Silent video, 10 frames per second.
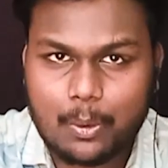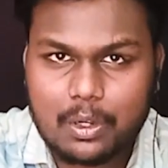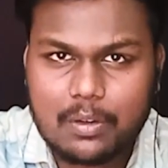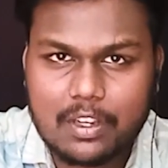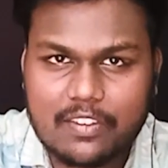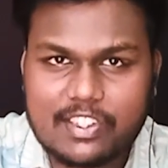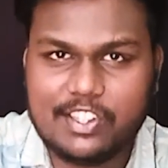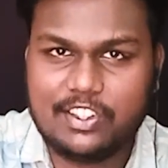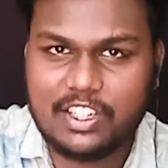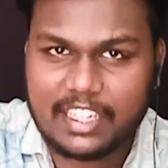ஒரு ஒரு
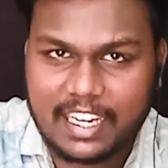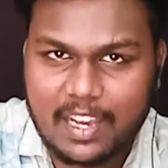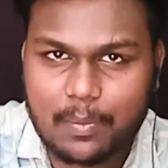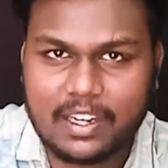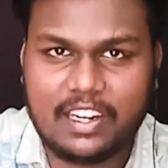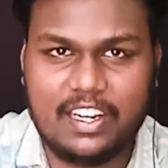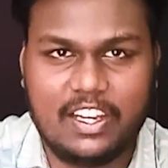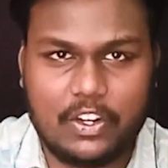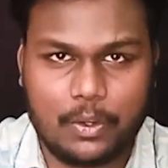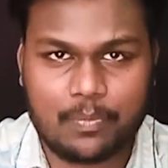விஷயத்த டிலே பண்ணிக்கிட்டே
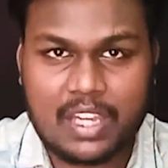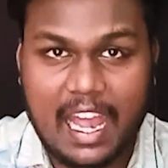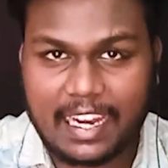இருக்கணும்